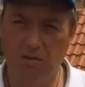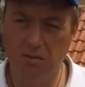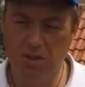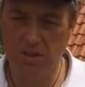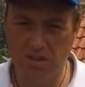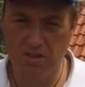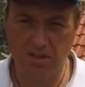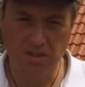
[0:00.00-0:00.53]

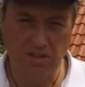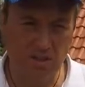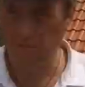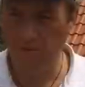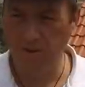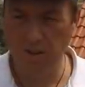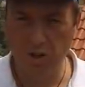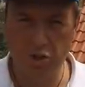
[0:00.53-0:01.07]
высказался
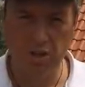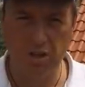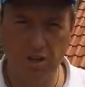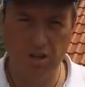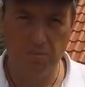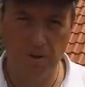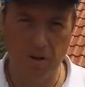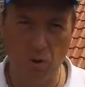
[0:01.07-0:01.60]
в
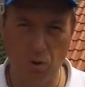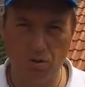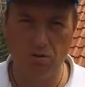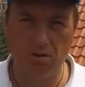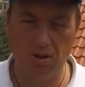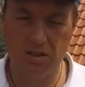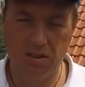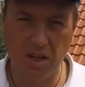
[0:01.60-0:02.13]
отношении
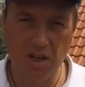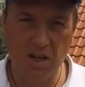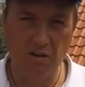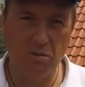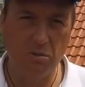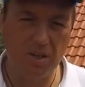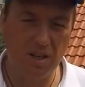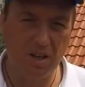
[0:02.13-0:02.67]
определенного
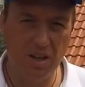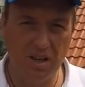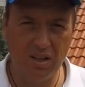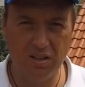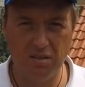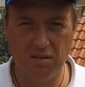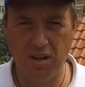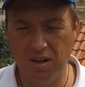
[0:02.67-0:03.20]
строительного
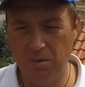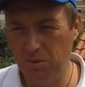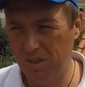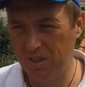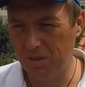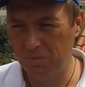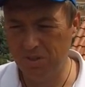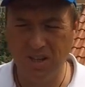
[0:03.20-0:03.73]
материала, а
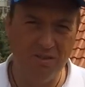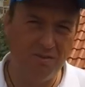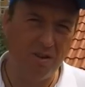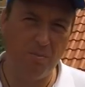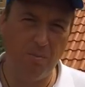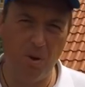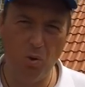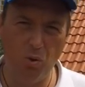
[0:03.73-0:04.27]
именно там
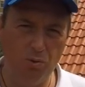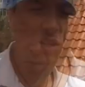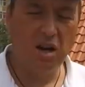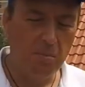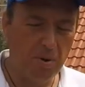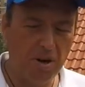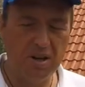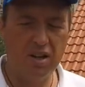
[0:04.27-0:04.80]
заливка полов.
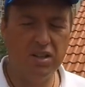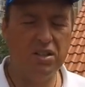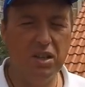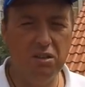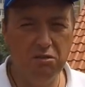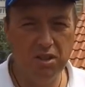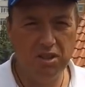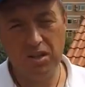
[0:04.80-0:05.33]
Компания
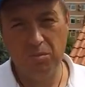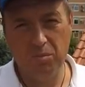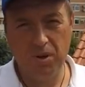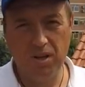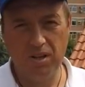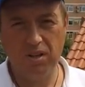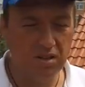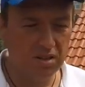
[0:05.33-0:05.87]
Основид,
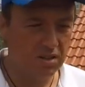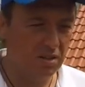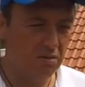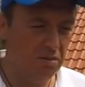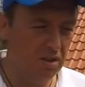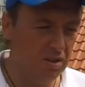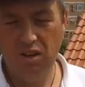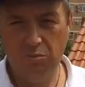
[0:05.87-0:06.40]
Компания
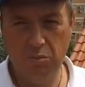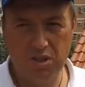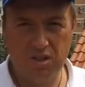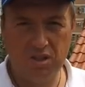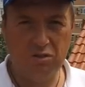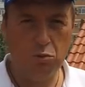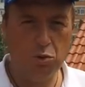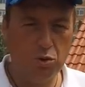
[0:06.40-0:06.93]
Основид
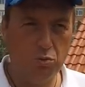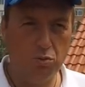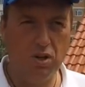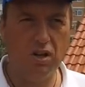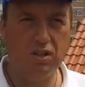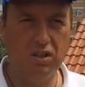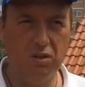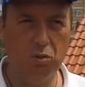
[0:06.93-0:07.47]
вместо того, чтобы
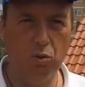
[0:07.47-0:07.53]
как-то